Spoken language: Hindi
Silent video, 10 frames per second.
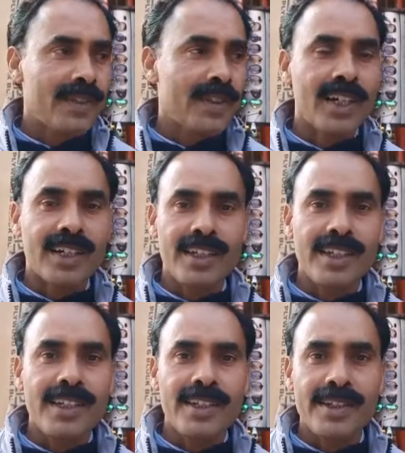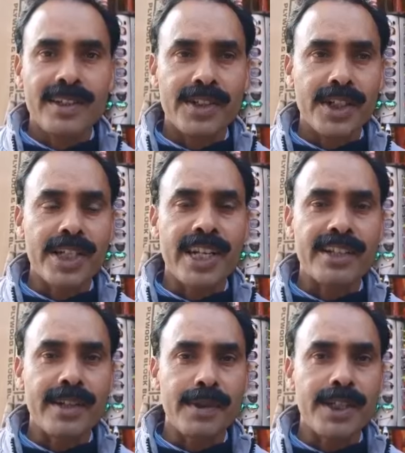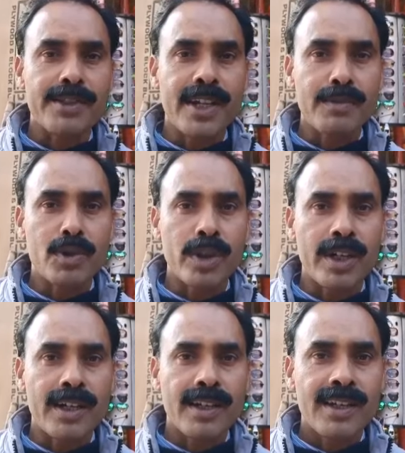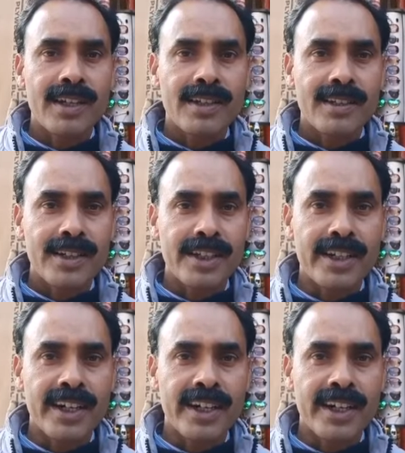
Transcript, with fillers: ताकि श्री नैना देवी जी साफ़ सुथरा नजर